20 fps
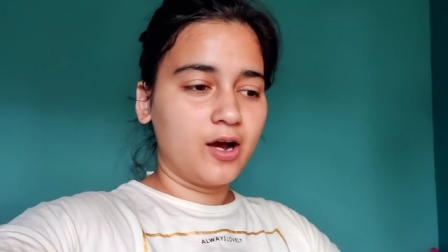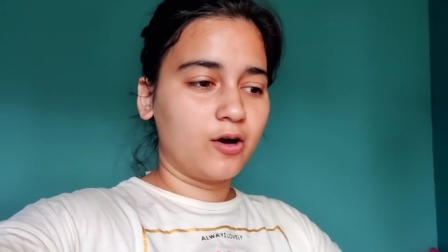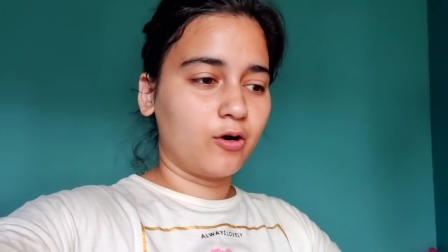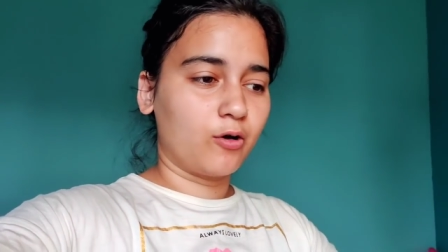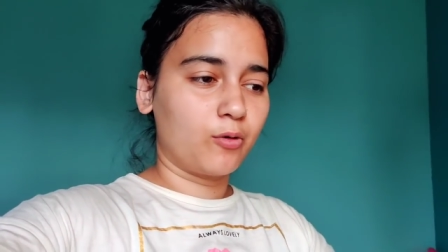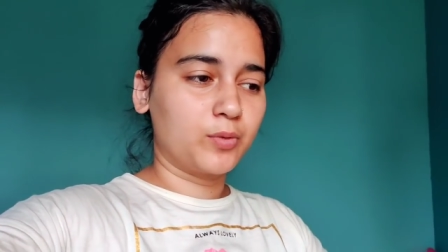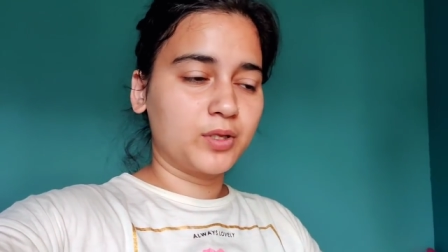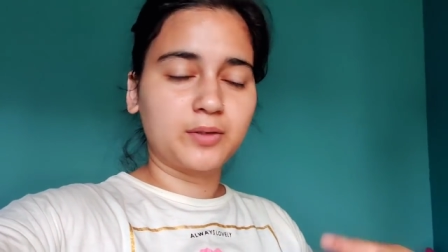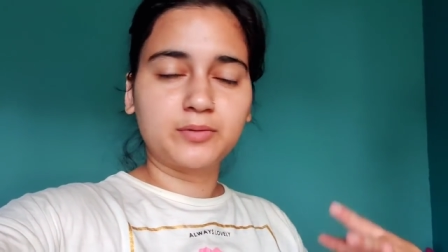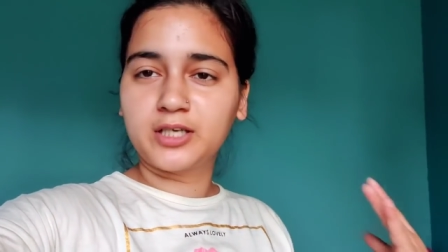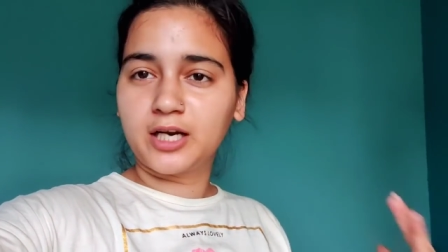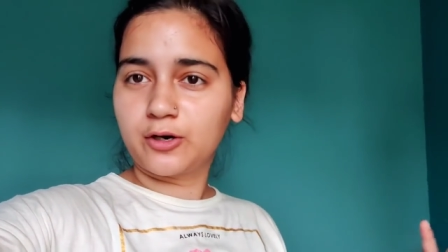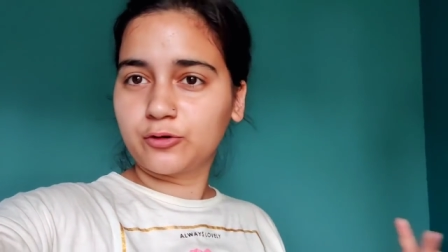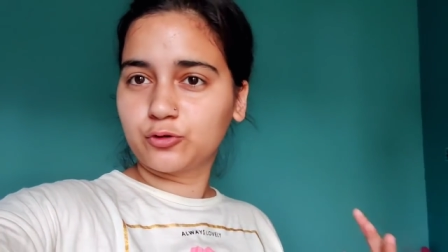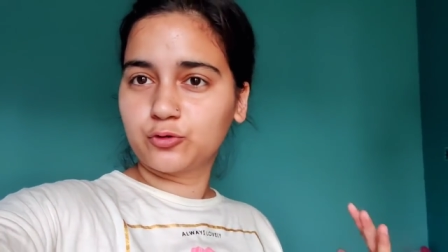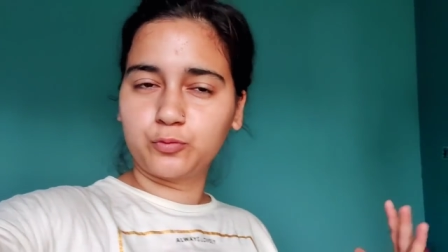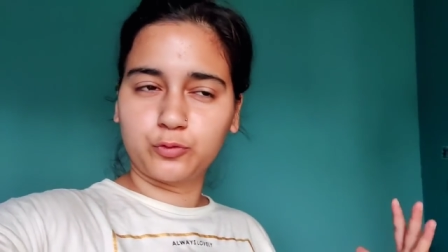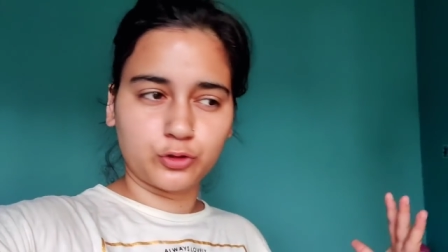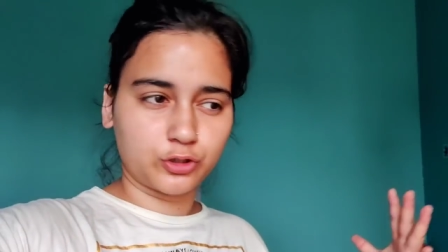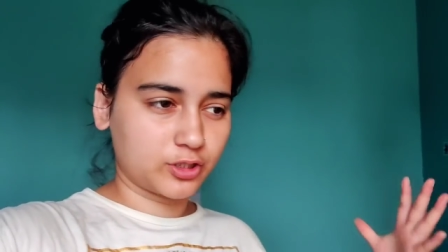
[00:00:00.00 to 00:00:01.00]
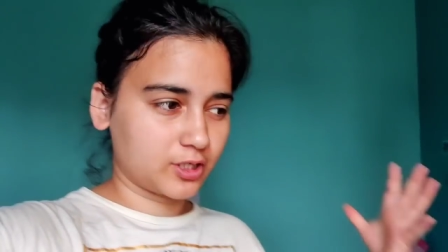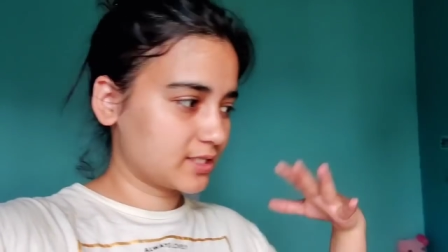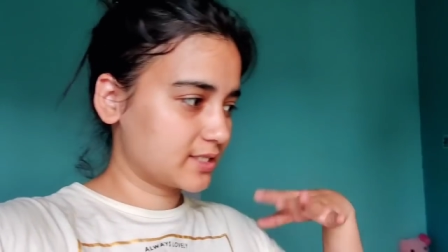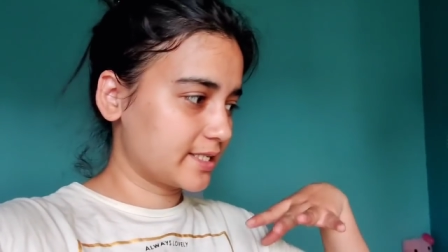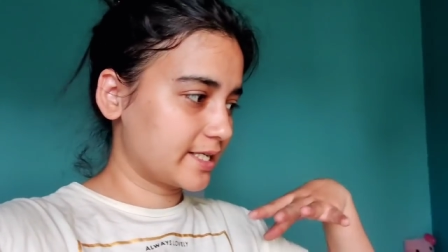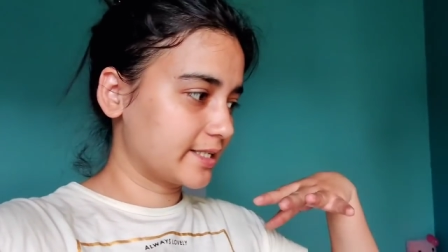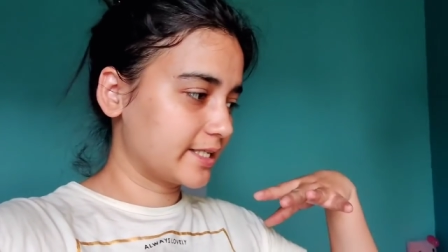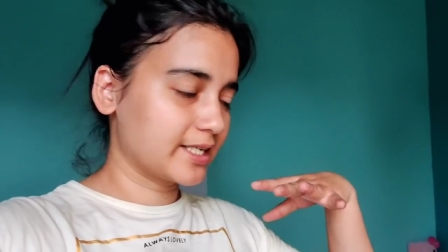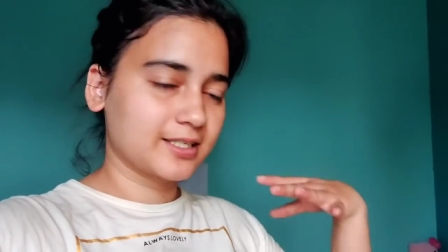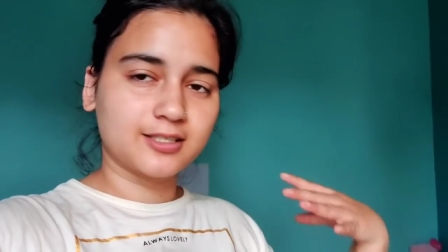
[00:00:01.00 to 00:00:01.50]
और मतलब झाड़ू पोछा
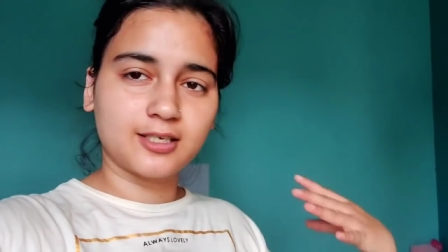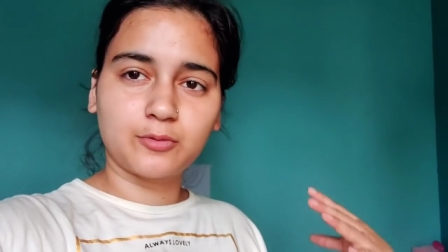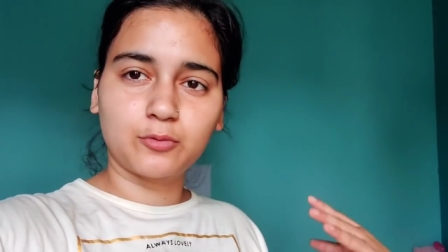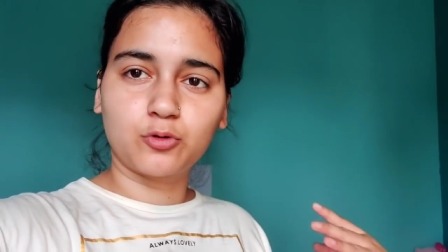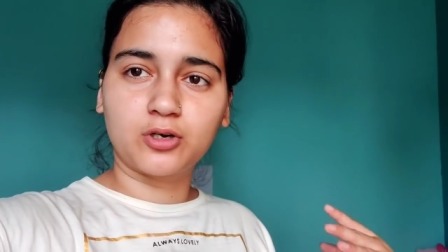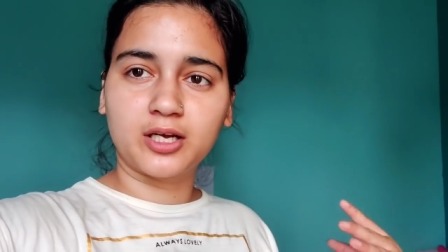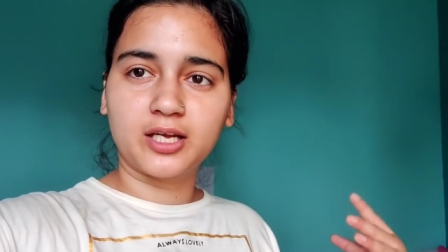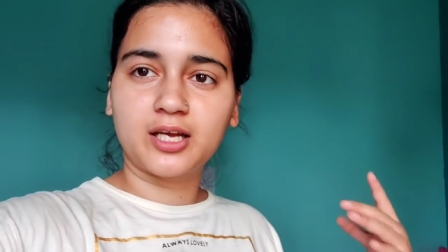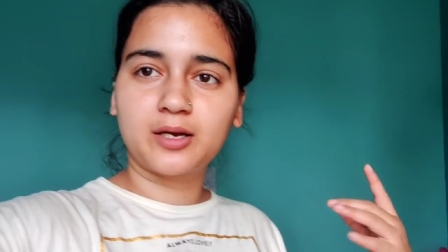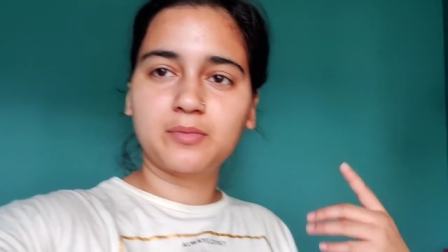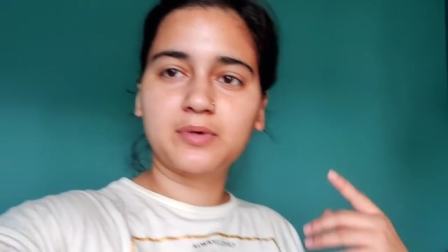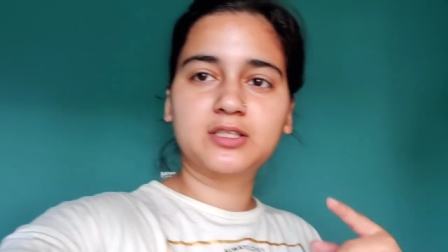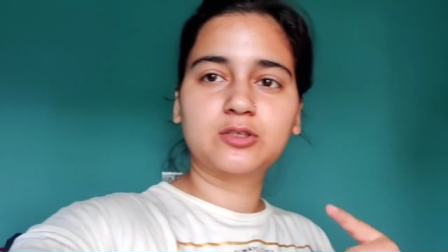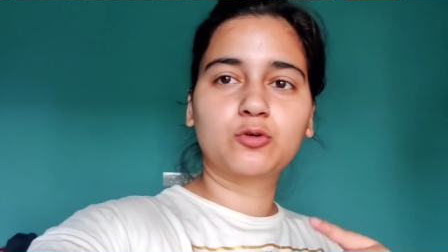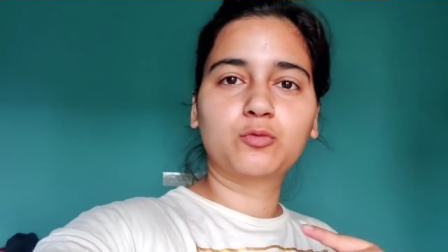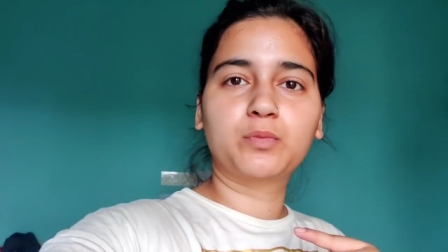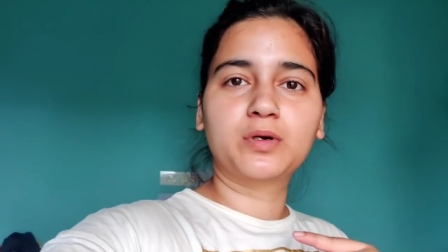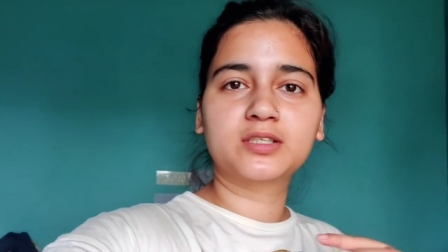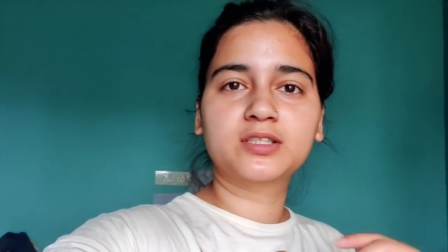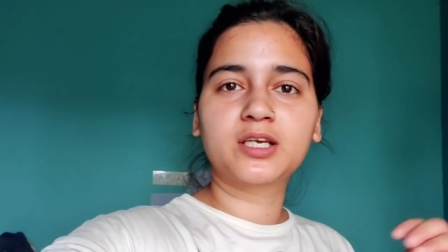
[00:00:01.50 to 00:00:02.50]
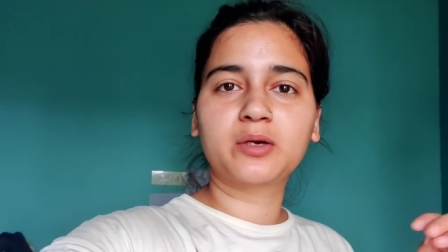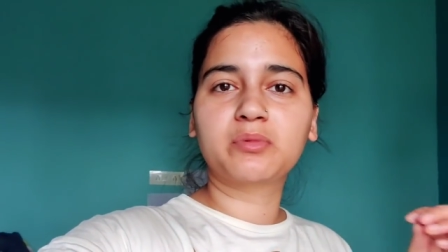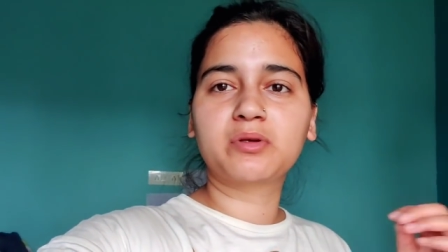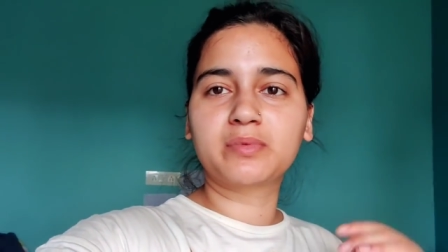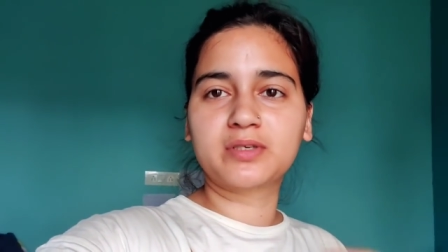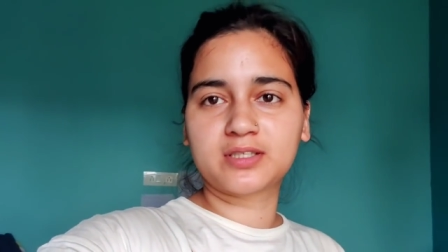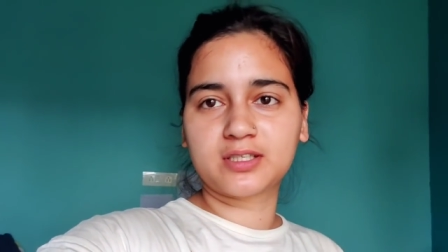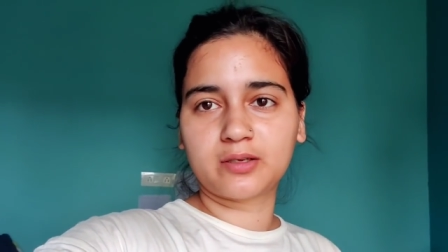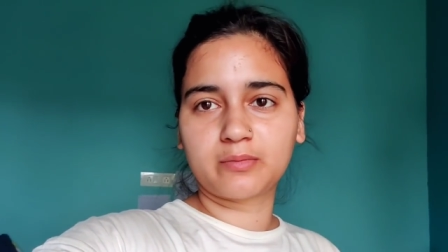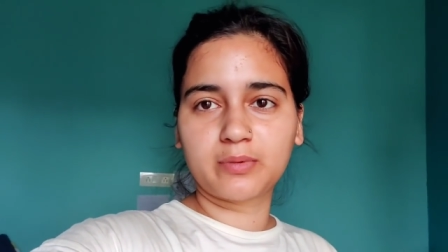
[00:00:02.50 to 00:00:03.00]
सेटिंग सब हो गए हैं बस ऊपर से अभी
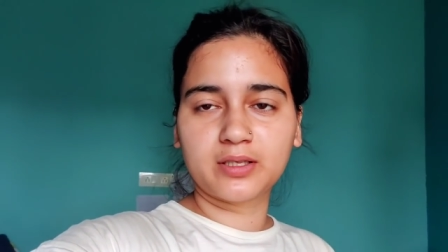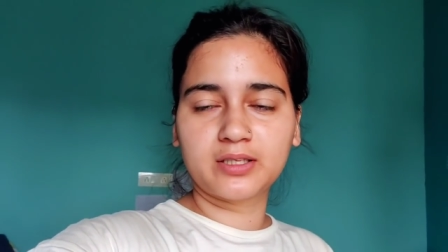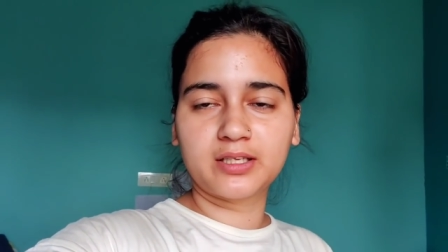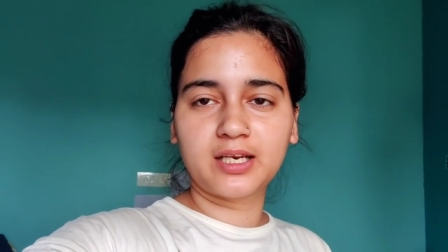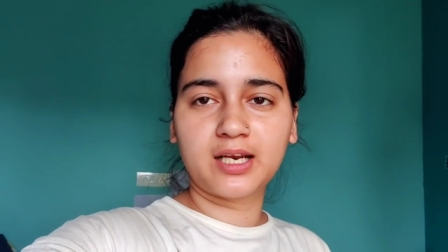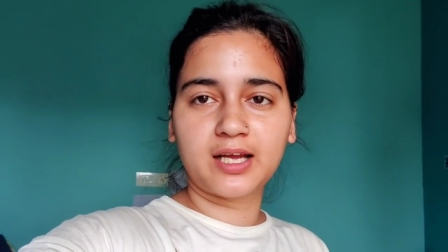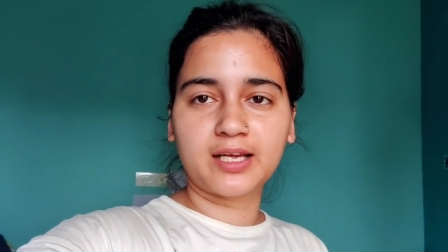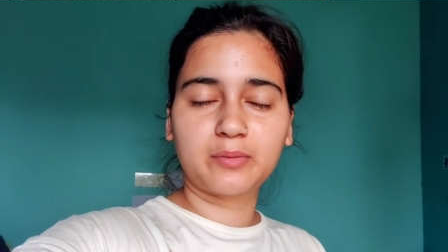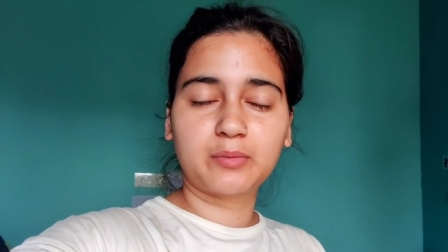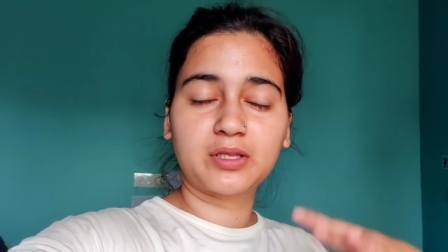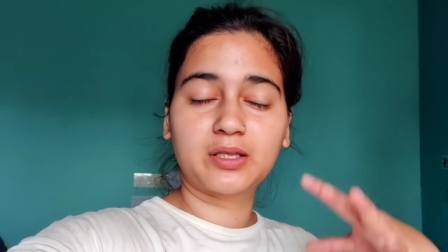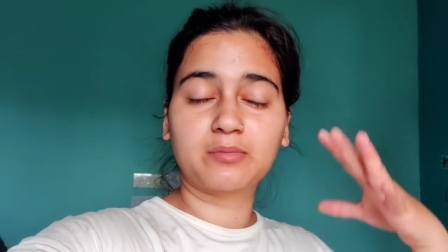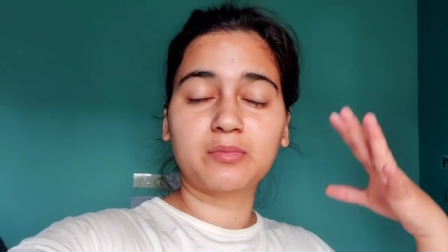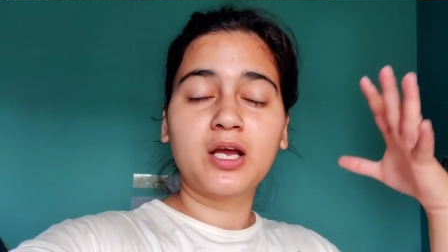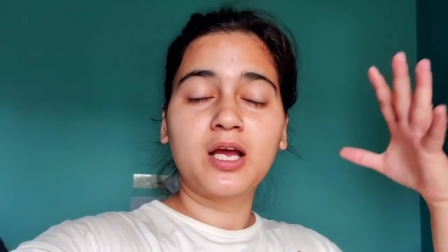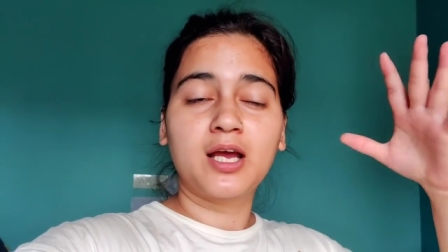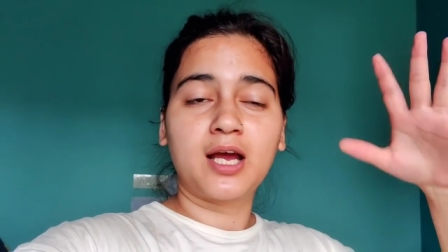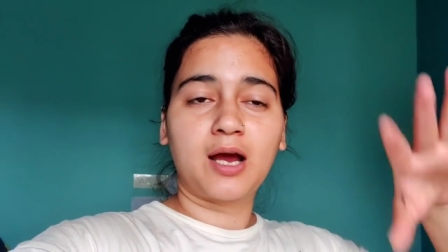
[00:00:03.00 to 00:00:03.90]
बिस्तर बनने लाए हैं मतलब